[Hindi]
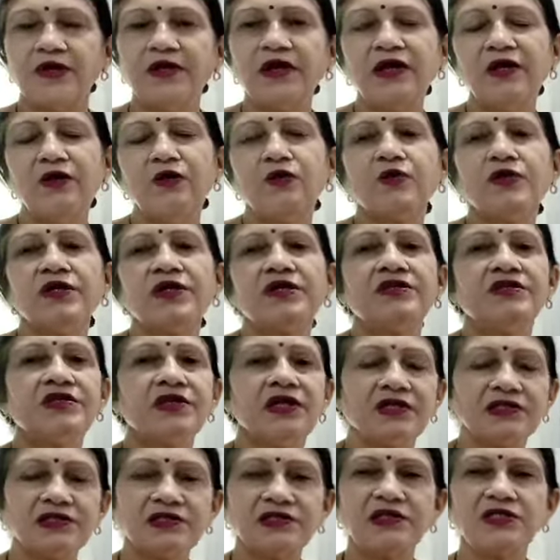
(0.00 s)
कई लोग
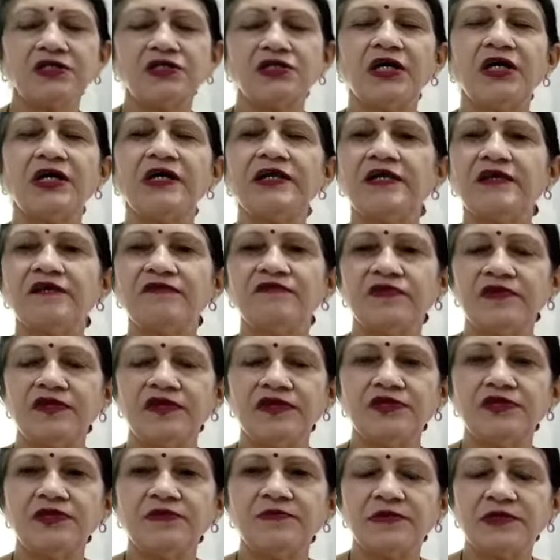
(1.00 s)
ऐतिहासिक शैली का
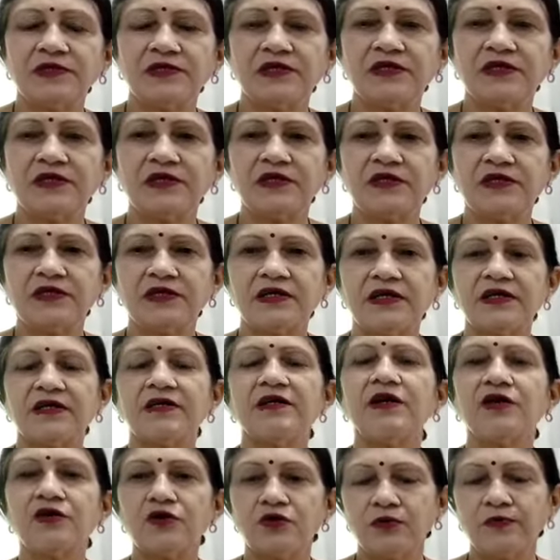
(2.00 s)
फर्नीचर पसंद करते हैं
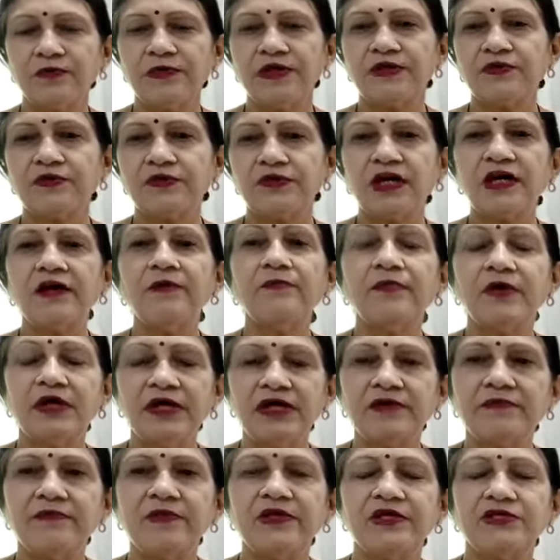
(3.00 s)
घरों में होता है
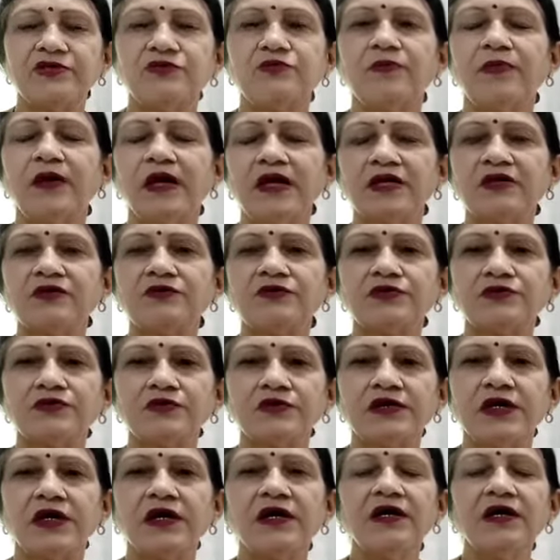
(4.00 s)
बड़े बड़े जो बैंगलोर्स
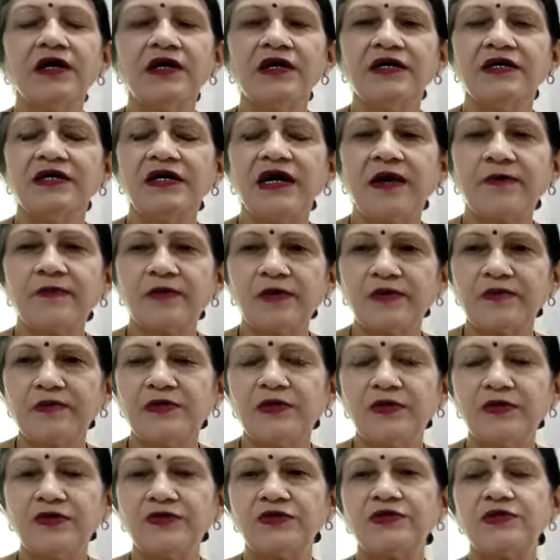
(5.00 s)
होते हैं या आप
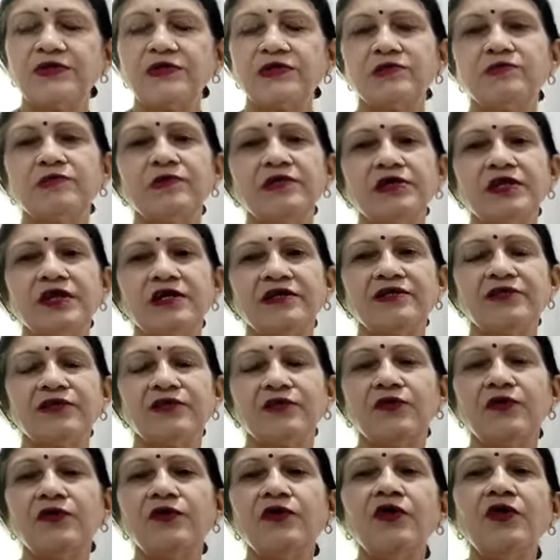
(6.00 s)
कभी होटल्स में
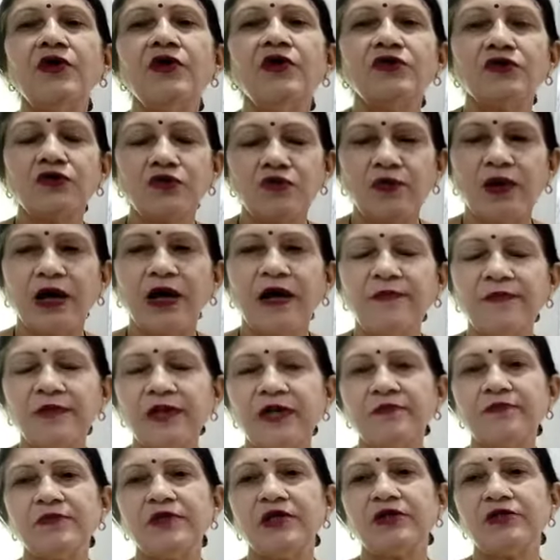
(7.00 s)
जाते हो तो वहाँ
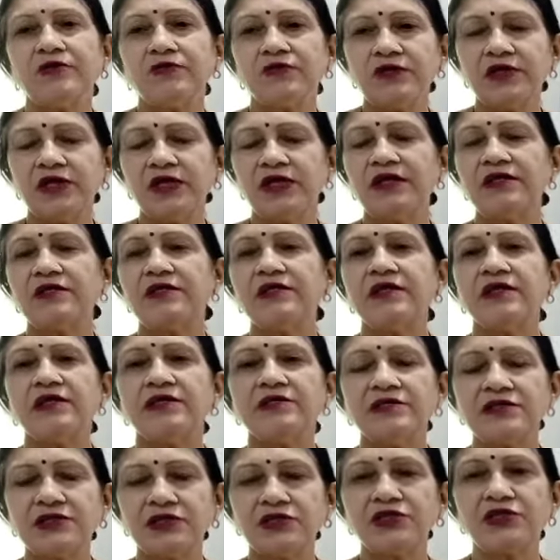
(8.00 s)
पे आप देखोगे
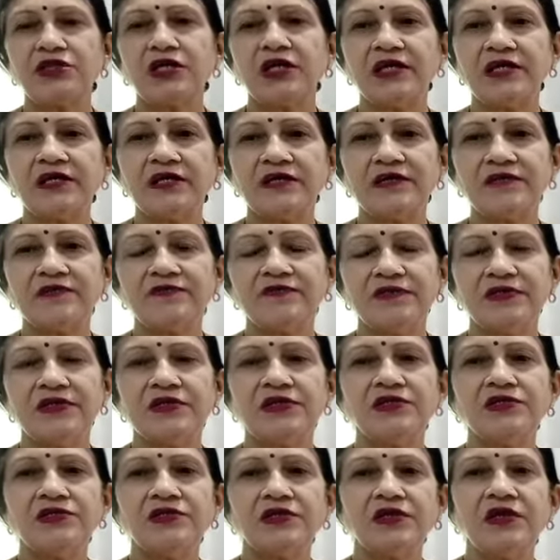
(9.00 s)
ऐतिहासिक शैली का
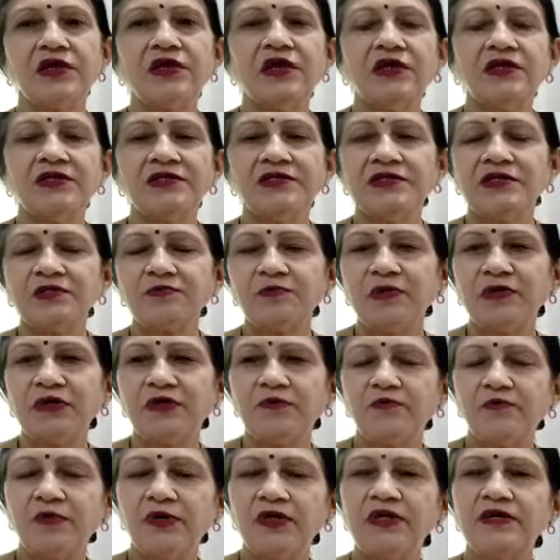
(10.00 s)
फर्नीचर जिसमें
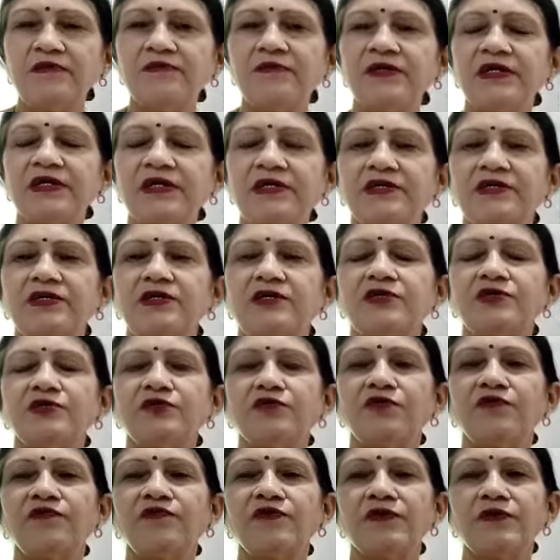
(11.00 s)
कि बड़े बड़े
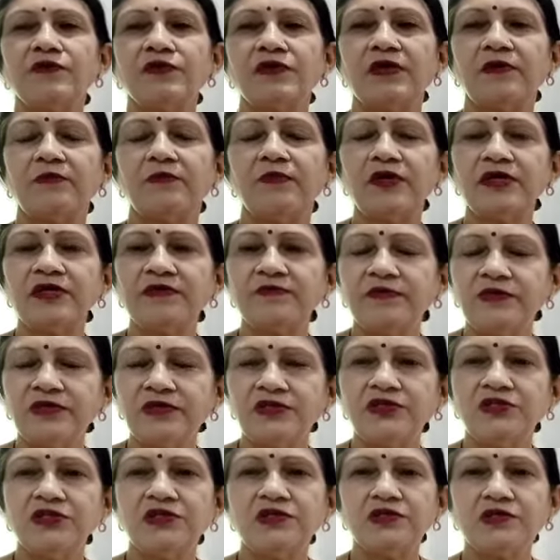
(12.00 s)
सोफे होते हैं बड़ी
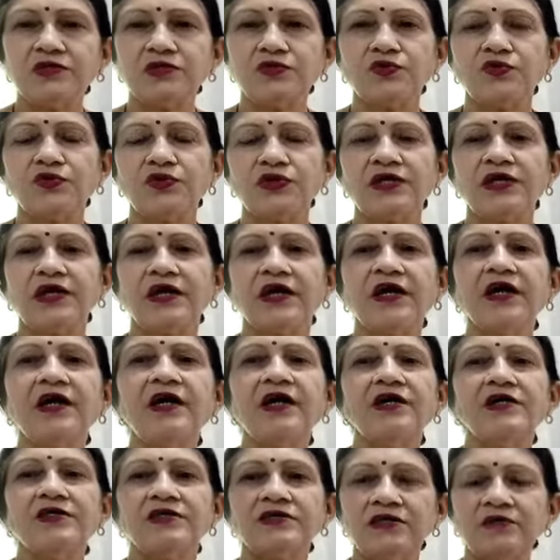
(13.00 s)
बड़ी चेयर्स होती हैं
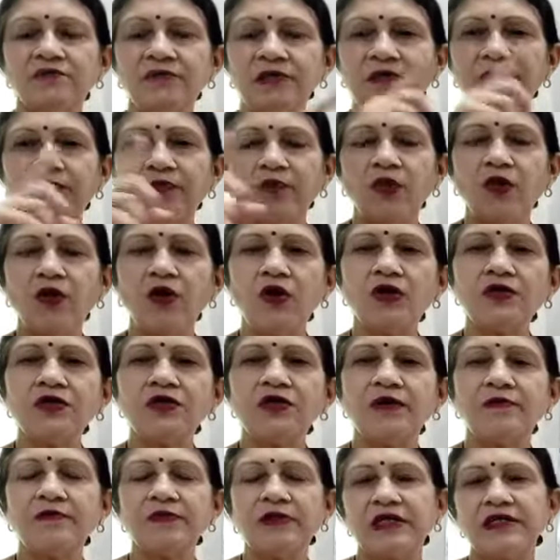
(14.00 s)
जिनमें
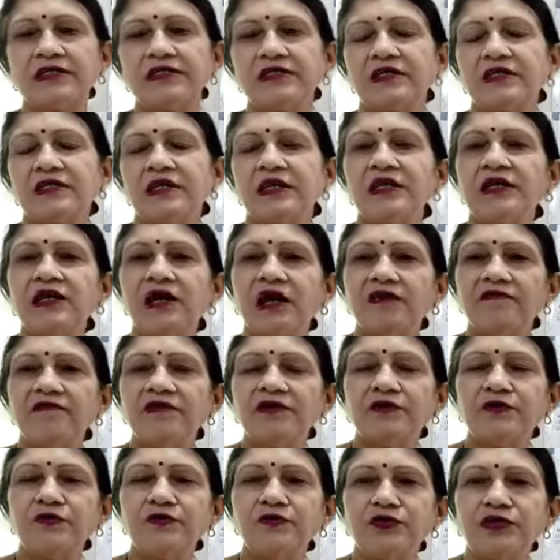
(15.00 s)
बहुत हम कह सकते हैं
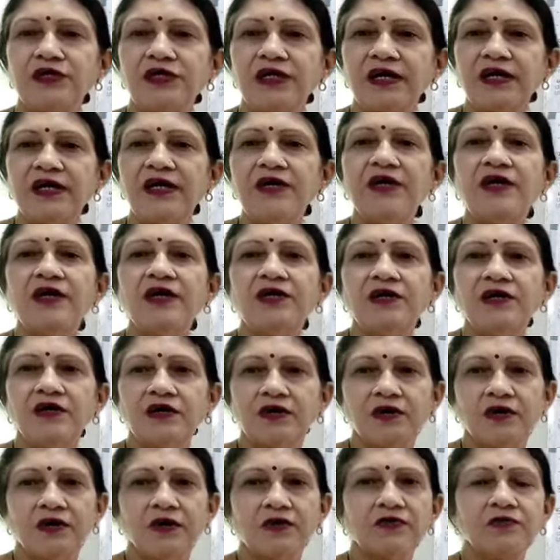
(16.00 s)
काविंग होती है
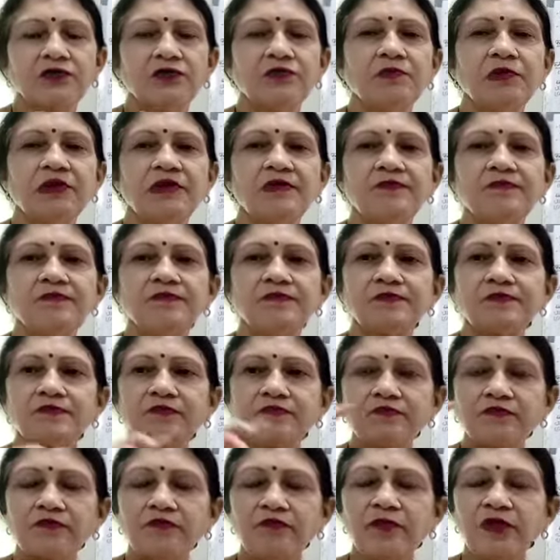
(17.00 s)
और उसमें
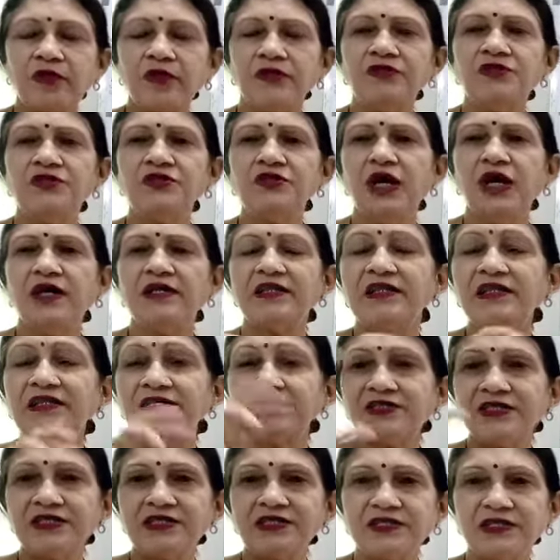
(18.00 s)

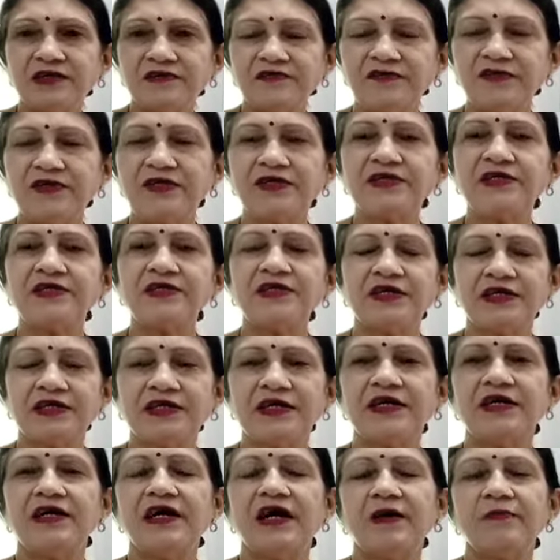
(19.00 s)
चांदी जैसा वर्क
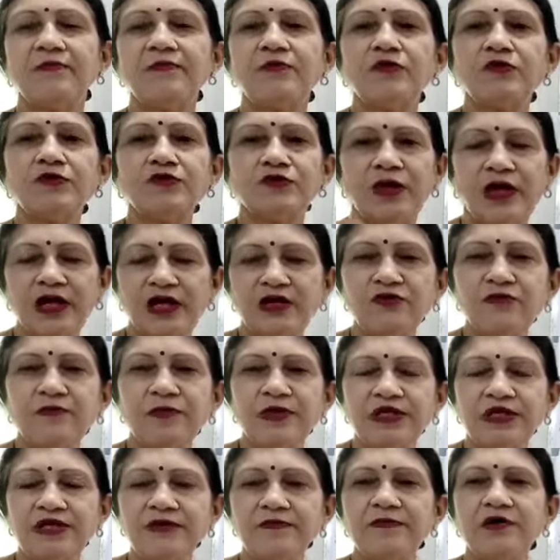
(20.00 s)
दिखेगा आपको जो
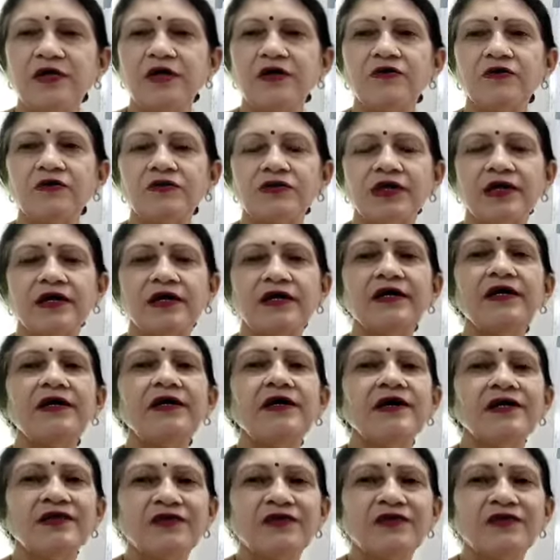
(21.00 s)
एल्यूमिनियम का होता है